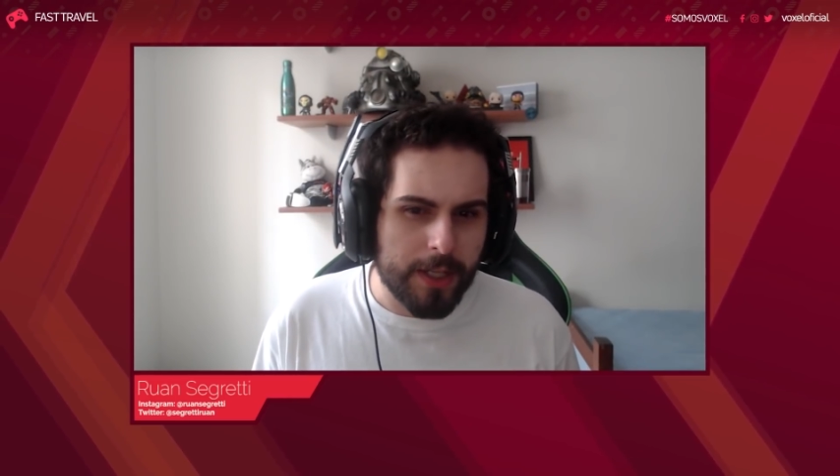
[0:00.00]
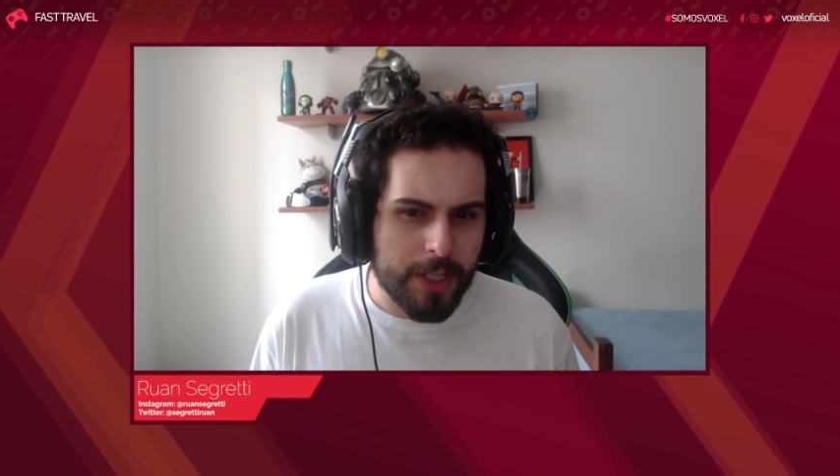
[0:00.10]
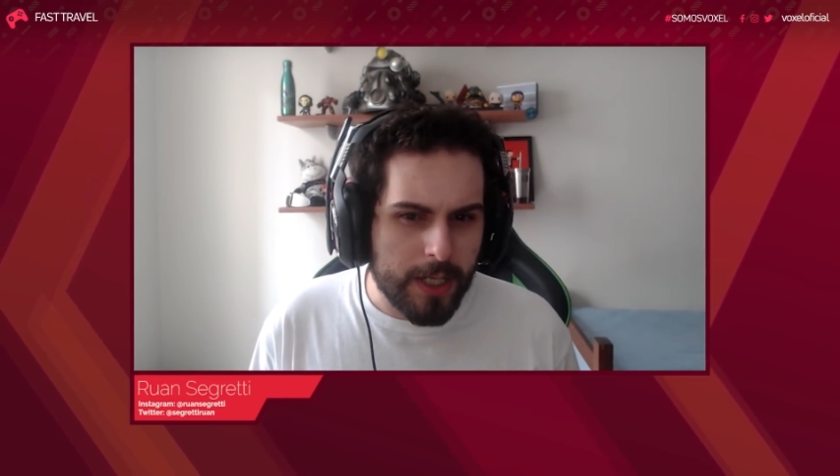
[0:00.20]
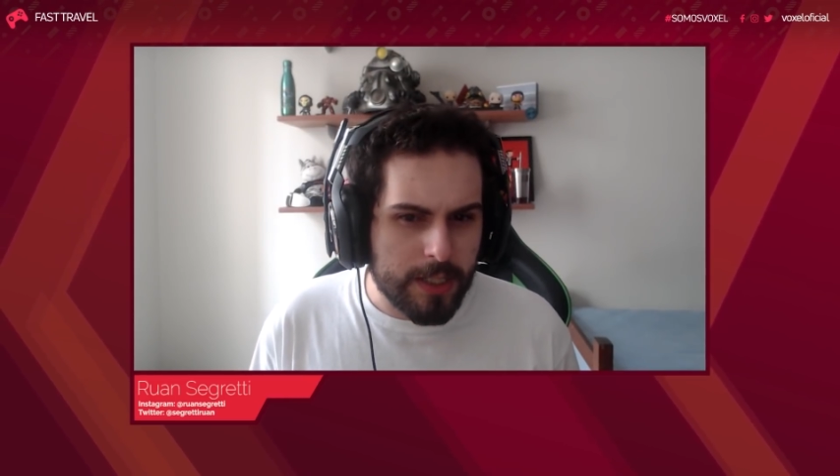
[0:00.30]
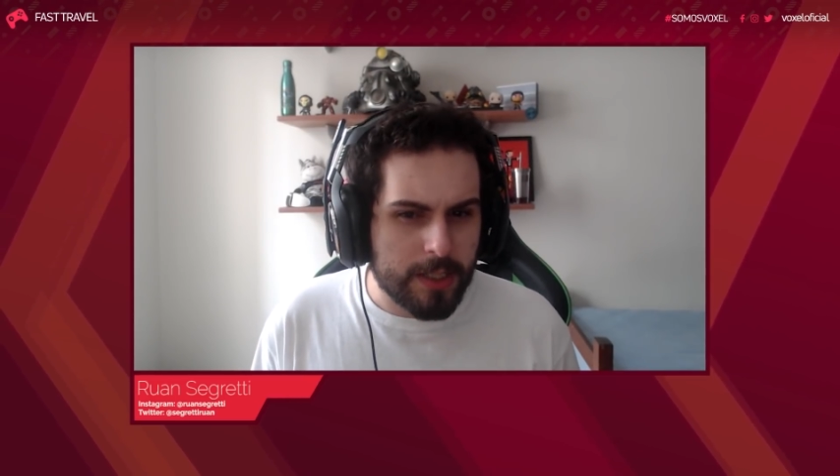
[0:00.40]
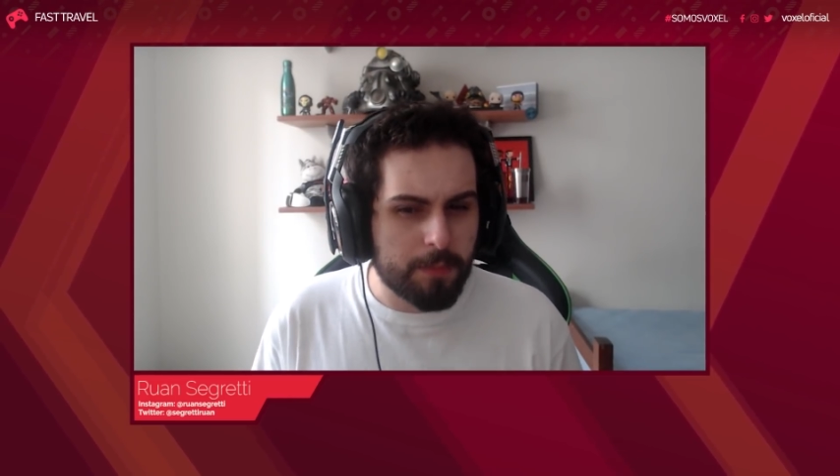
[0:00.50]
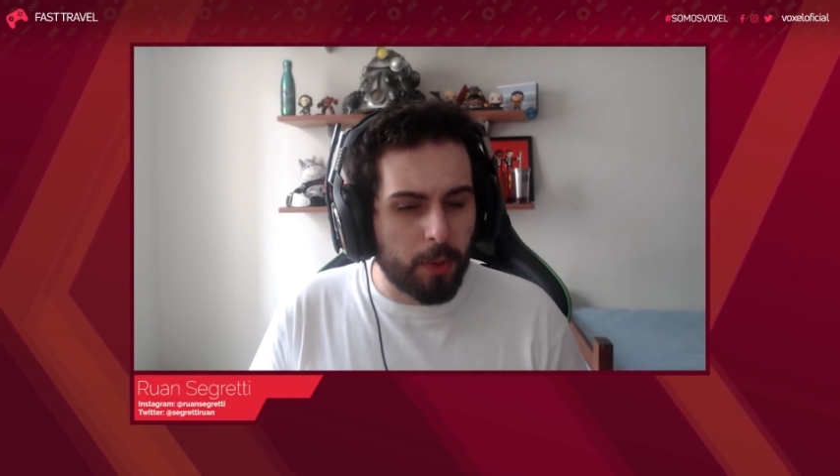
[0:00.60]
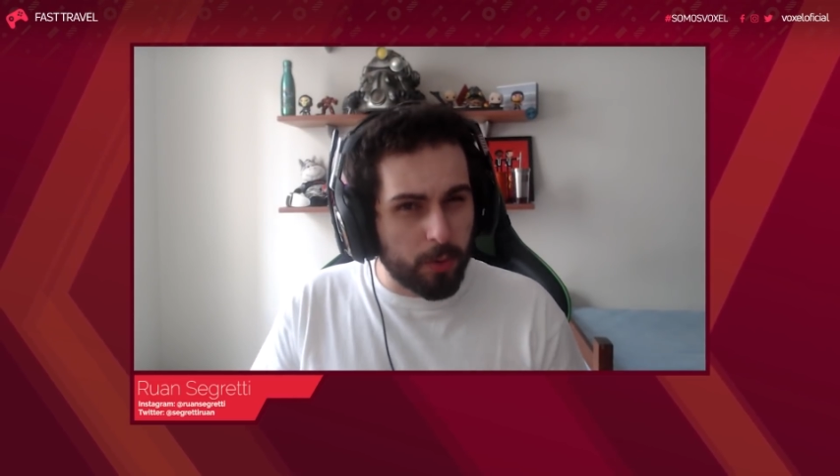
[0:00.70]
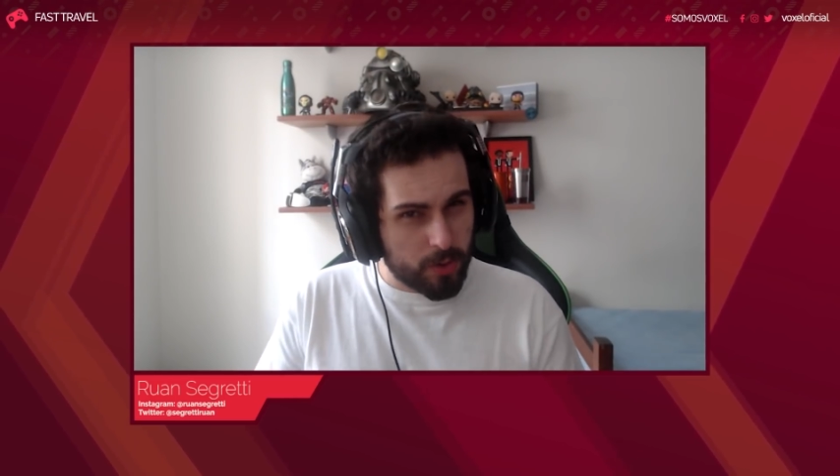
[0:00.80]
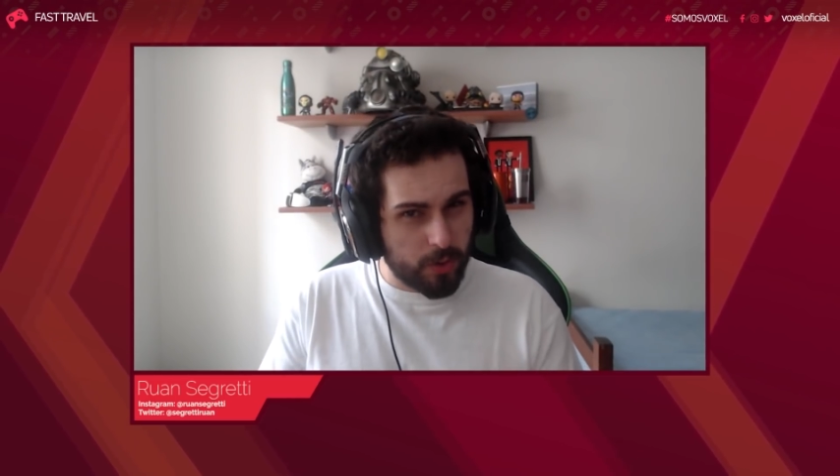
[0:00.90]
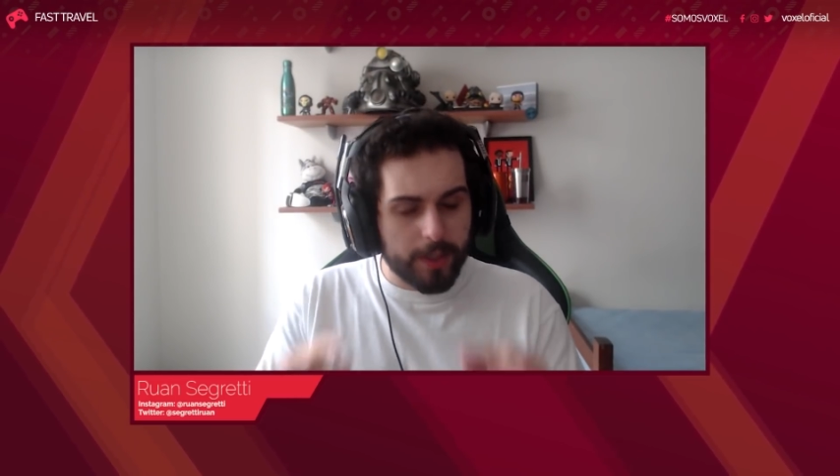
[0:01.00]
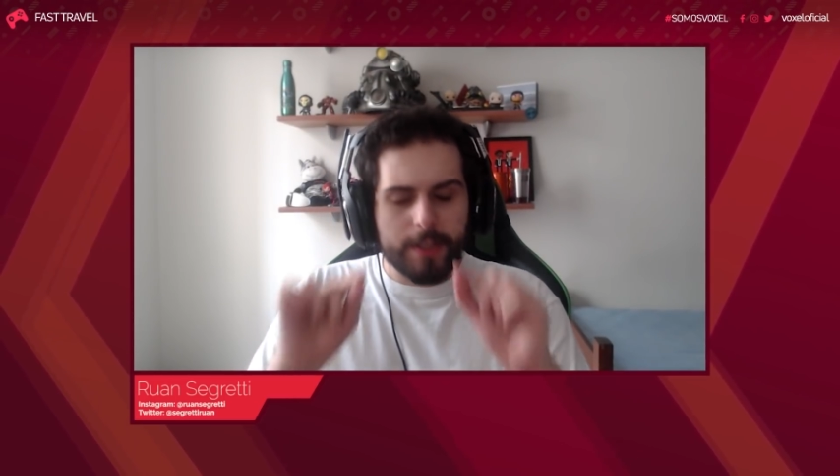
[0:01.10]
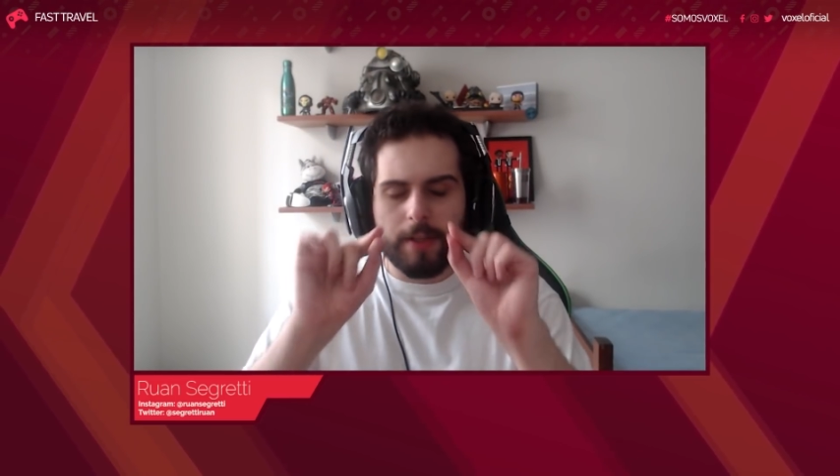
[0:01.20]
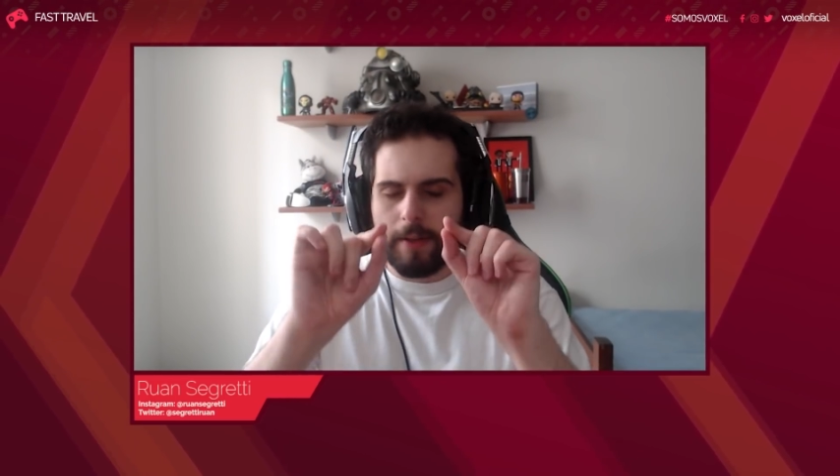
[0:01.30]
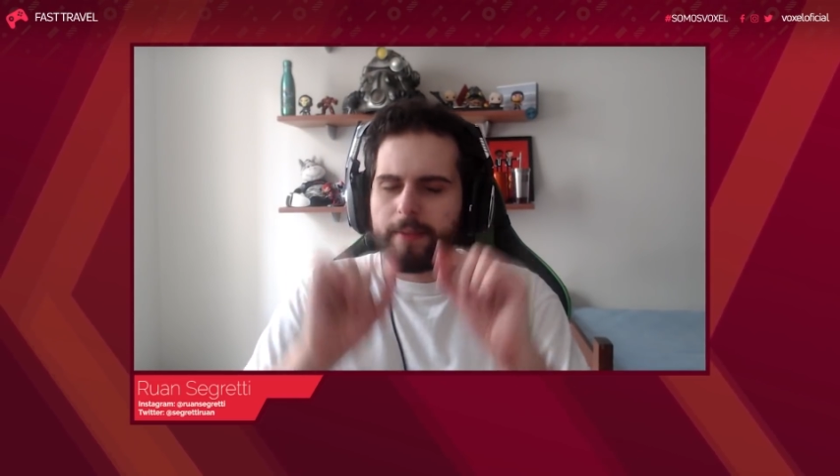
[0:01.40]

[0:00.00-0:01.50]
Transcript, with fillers: já as promoções